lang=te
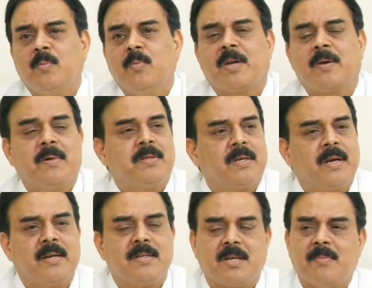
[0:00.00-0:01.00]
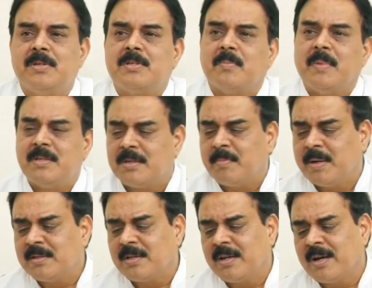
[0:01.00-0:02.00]
ముఖ్యమంత్రి కానీ సంబంధించిన మంత్రి
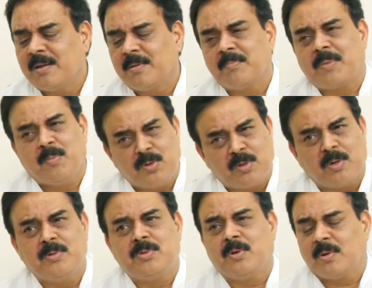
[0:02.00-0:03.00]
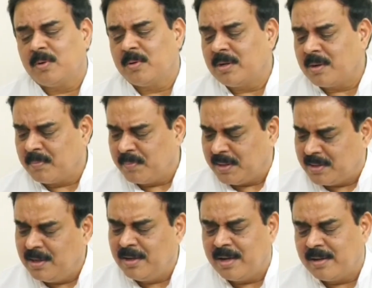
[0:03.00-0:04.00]
మంత్రి కానీ ప్రభుత్వ ఉద్యోగంలో ఉన్న
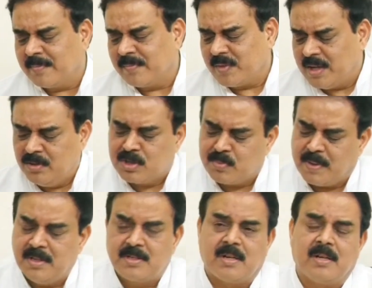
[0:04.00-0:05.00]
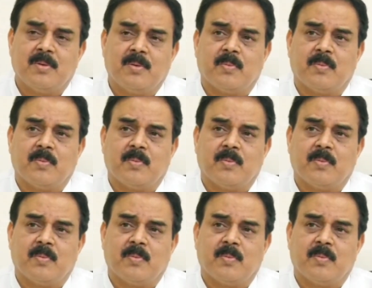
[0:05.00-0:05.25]
పెద్దలు కానీ ఎందుకు స్పందించలేదు